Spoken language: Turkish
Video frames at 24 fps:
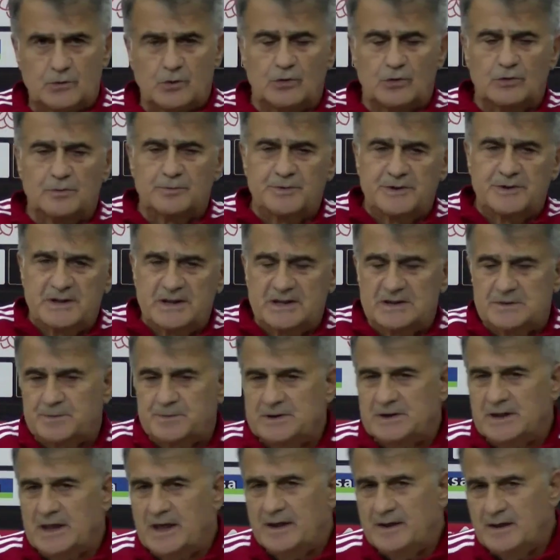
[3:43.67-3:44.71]
Doğru bir
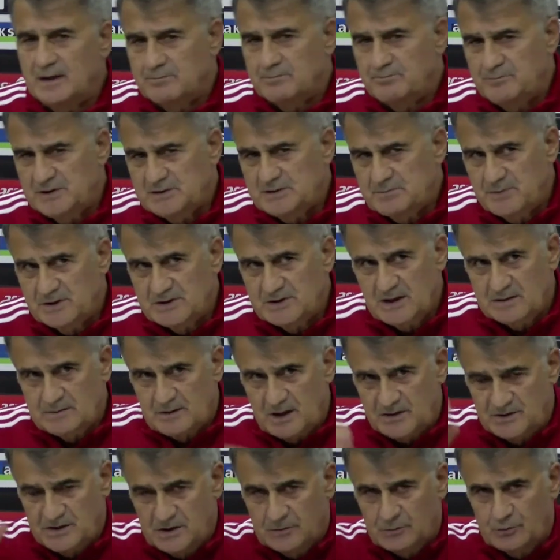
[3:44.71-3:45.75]
tespit. Yani biz mesela
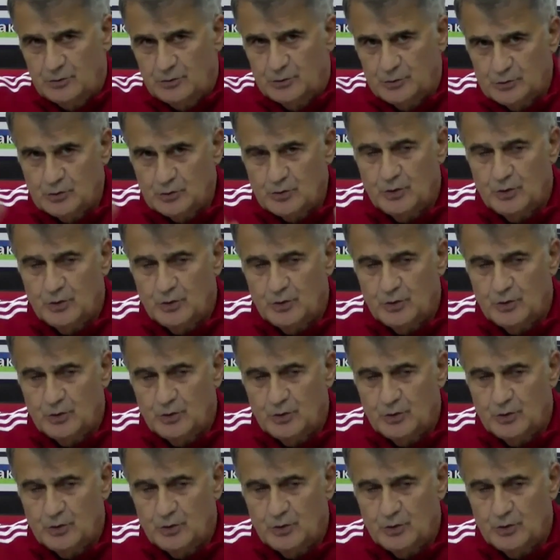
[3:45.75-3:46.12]
taç atıyoruz,